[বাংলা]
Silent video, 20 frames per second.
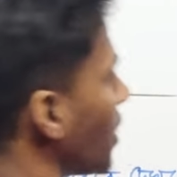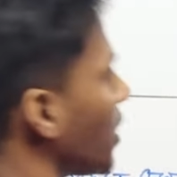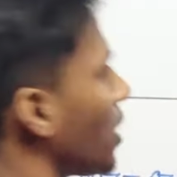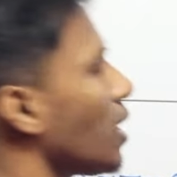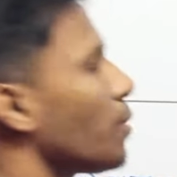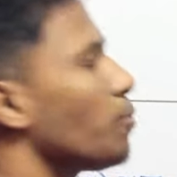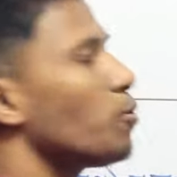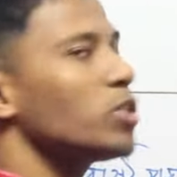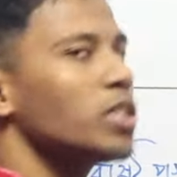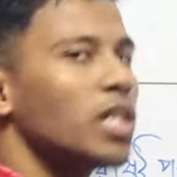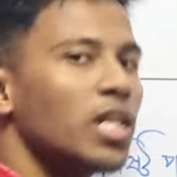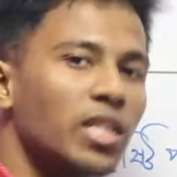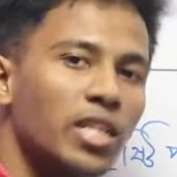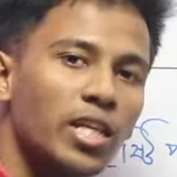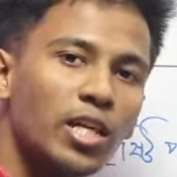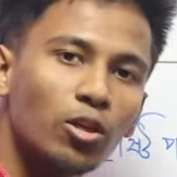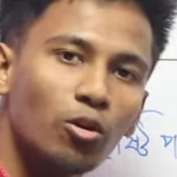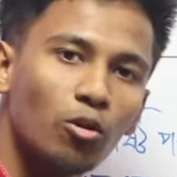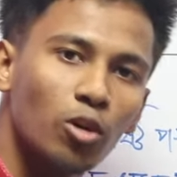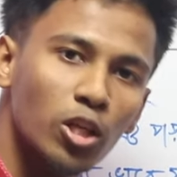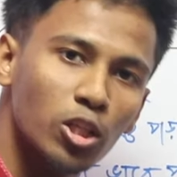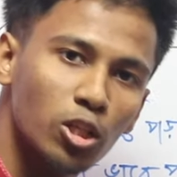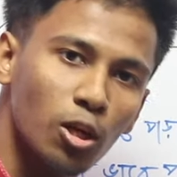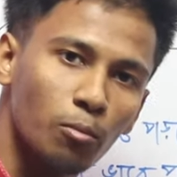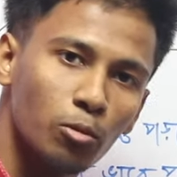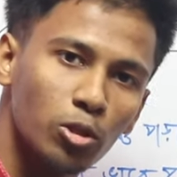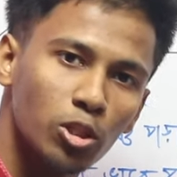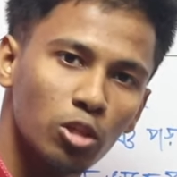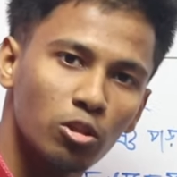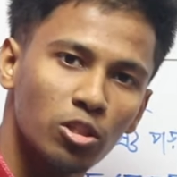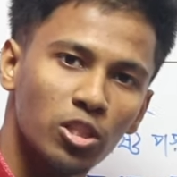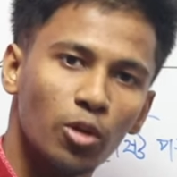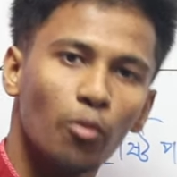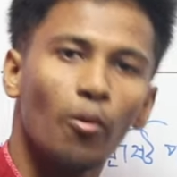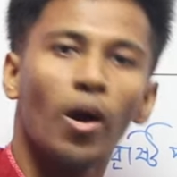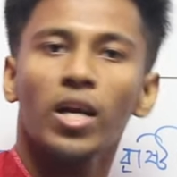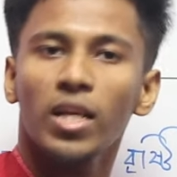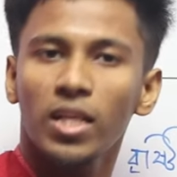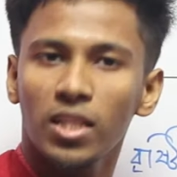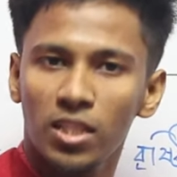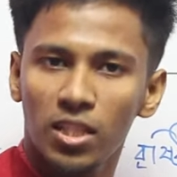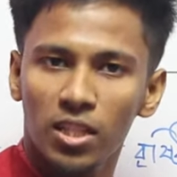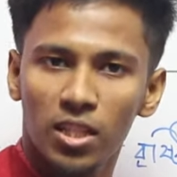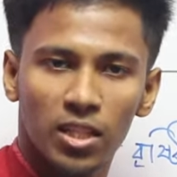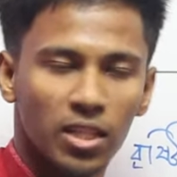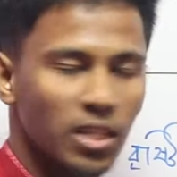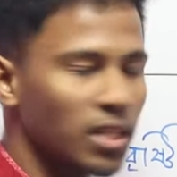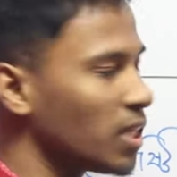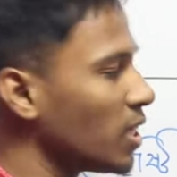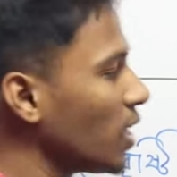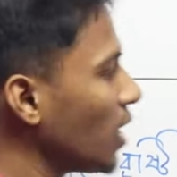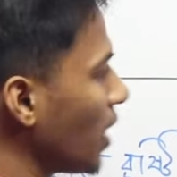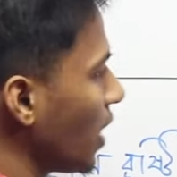ত্রিভুজের তিন কোণের সমষ্টি হচ্ছে ওয়ান এইট্টি ডিগ্রি